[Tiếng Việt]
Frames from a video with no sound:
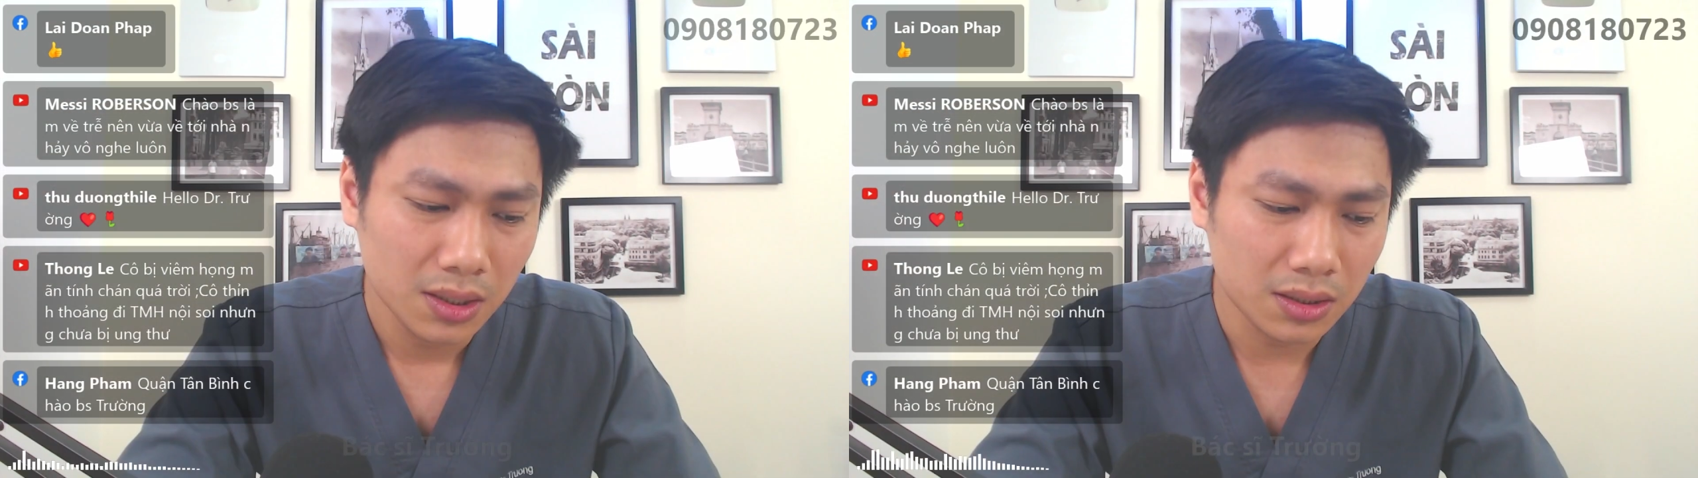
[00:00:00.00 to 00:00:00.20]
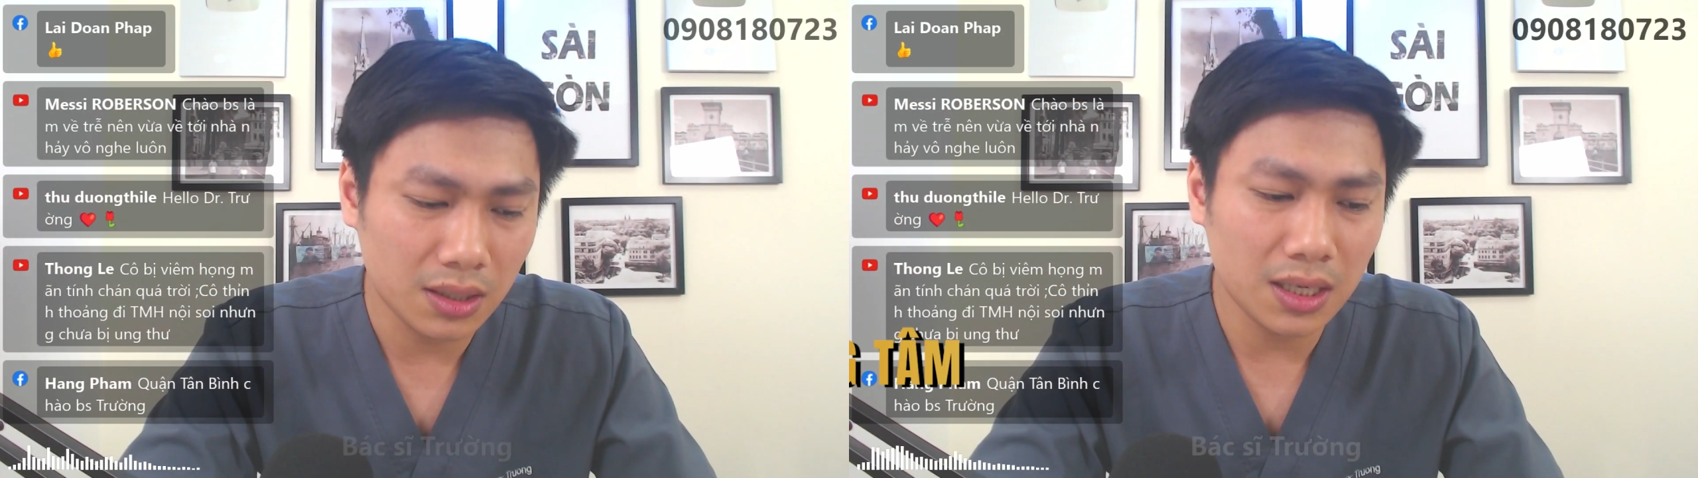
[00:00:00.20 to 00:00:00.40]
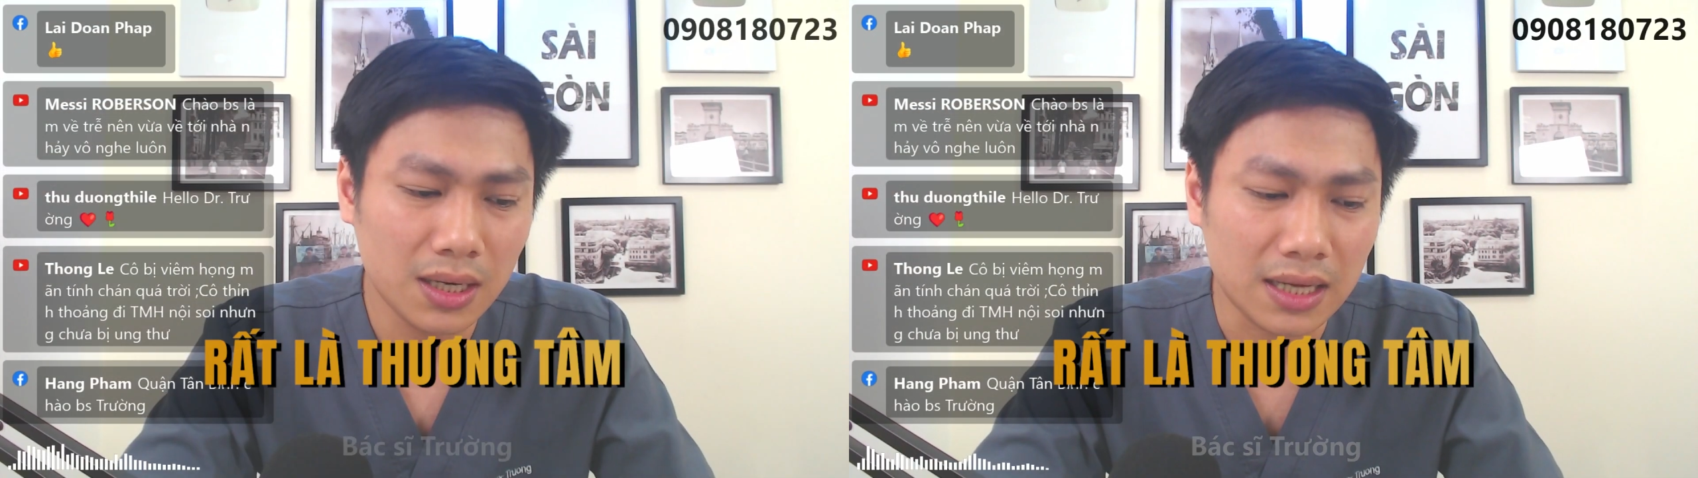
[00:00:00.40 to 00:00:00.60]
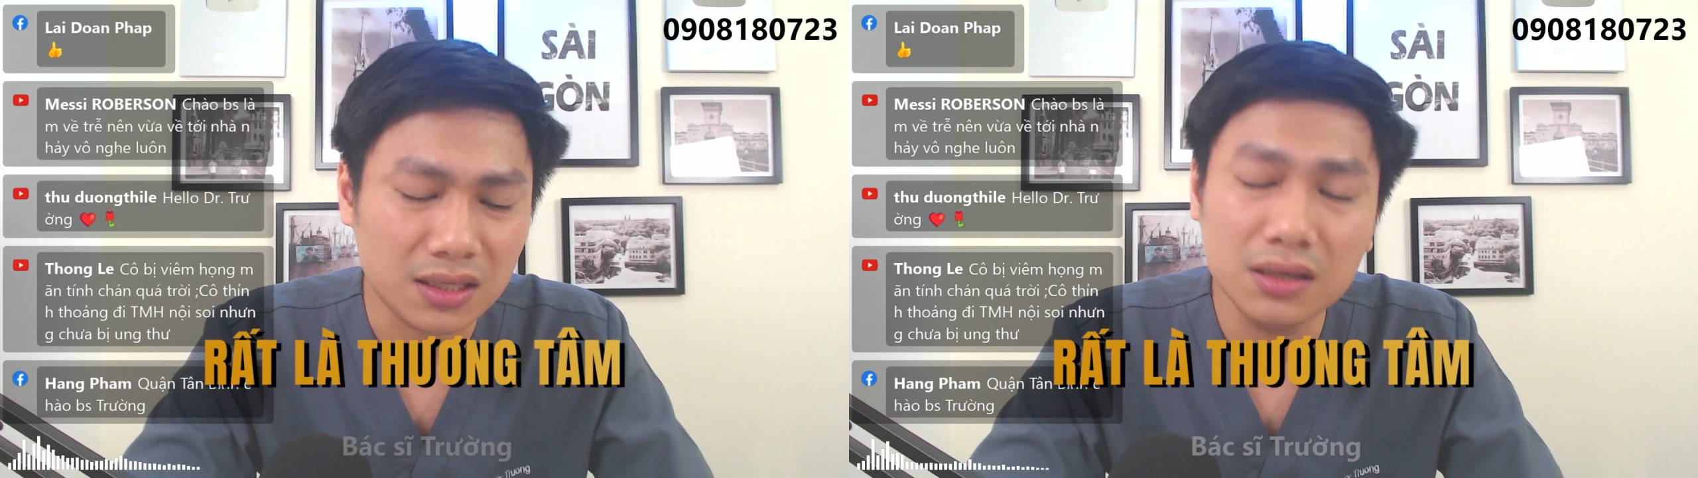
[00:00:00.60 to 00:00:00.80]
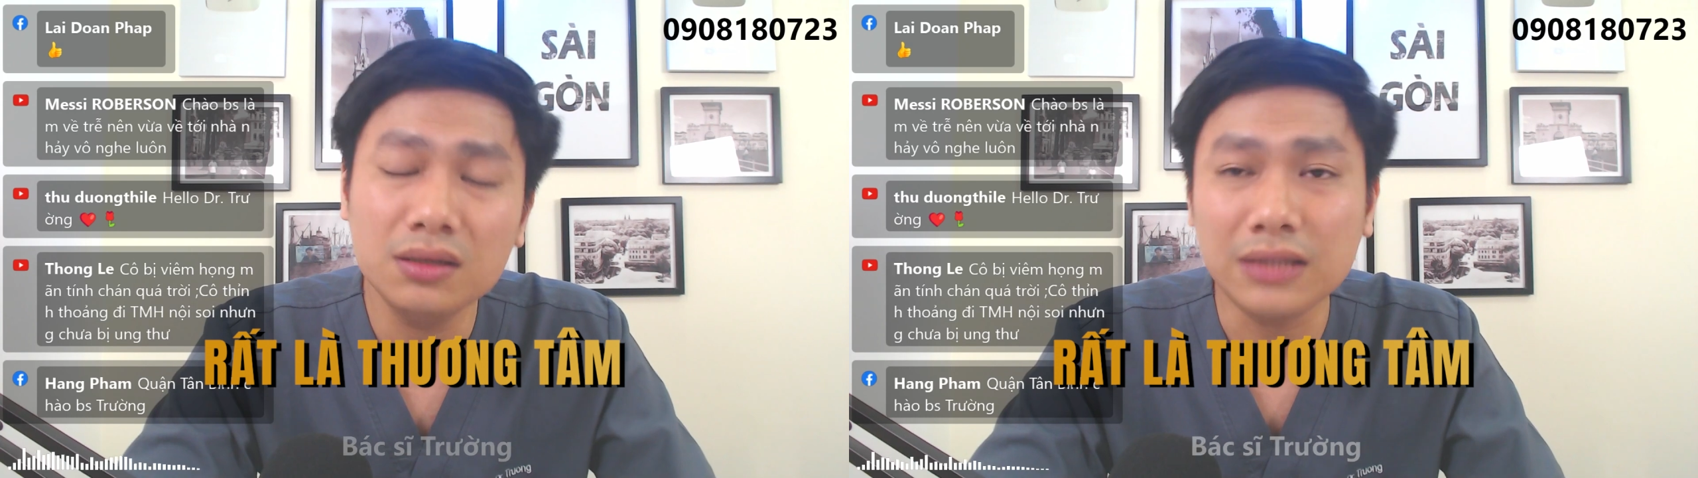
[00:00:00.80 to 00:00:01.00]
nó rất là
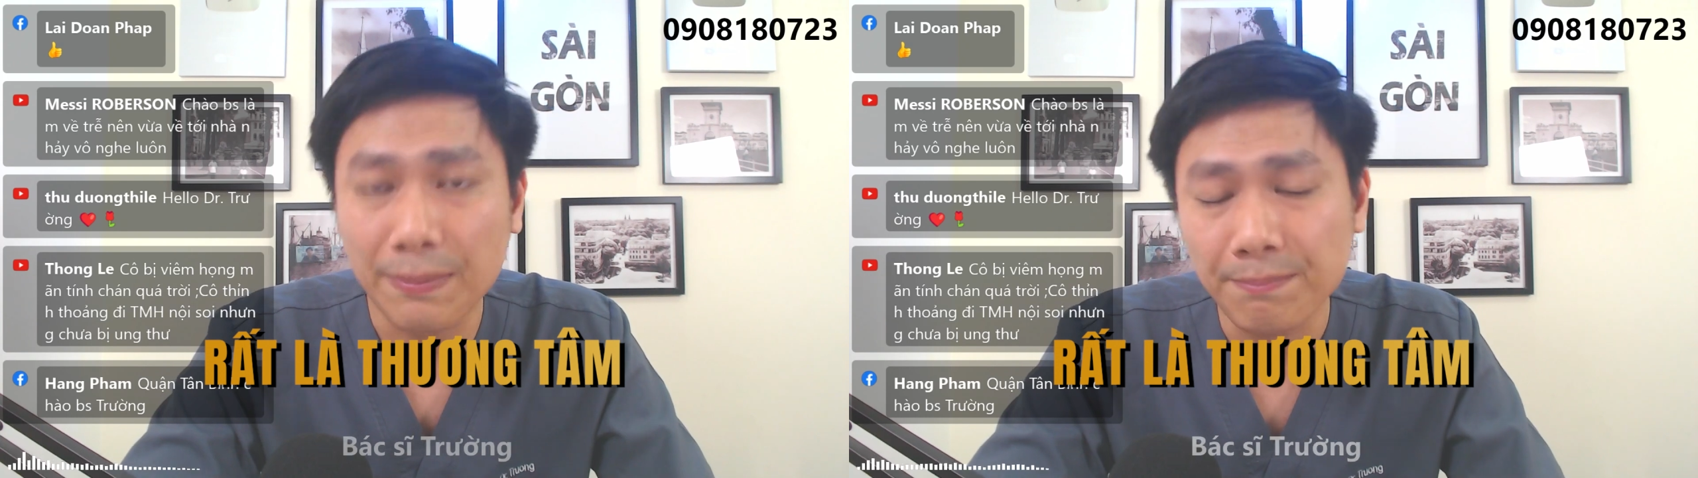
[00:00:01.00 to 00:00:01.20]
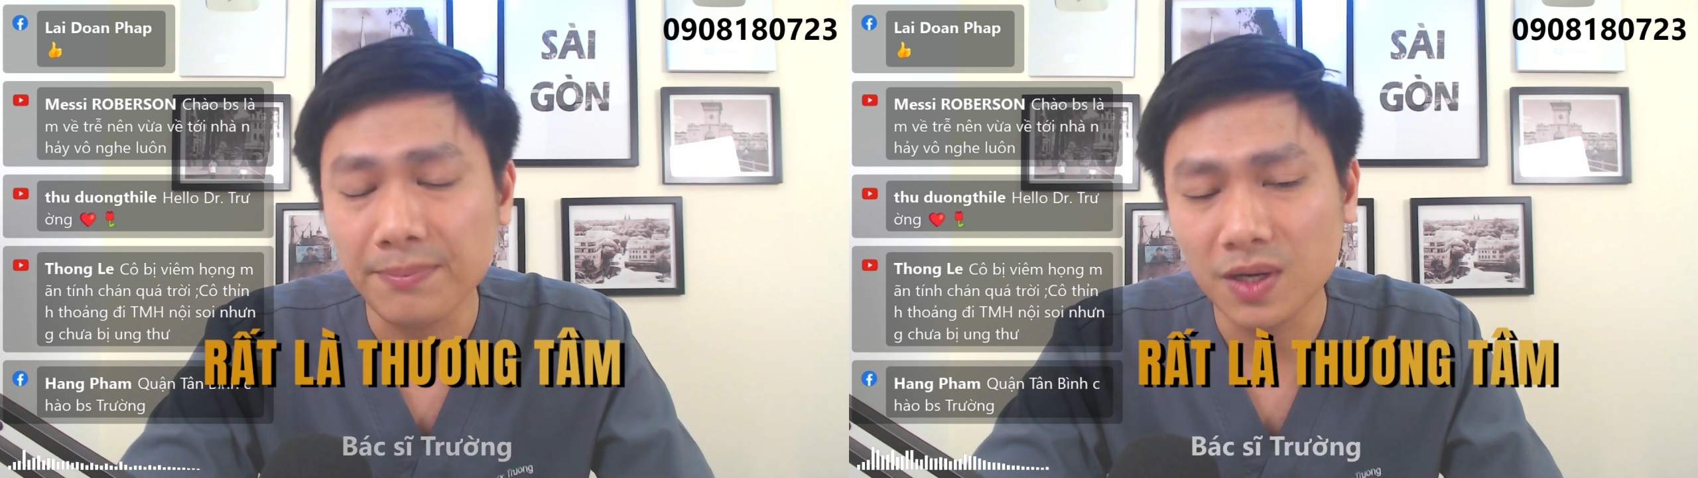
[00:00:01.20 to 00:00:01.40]
thương tâm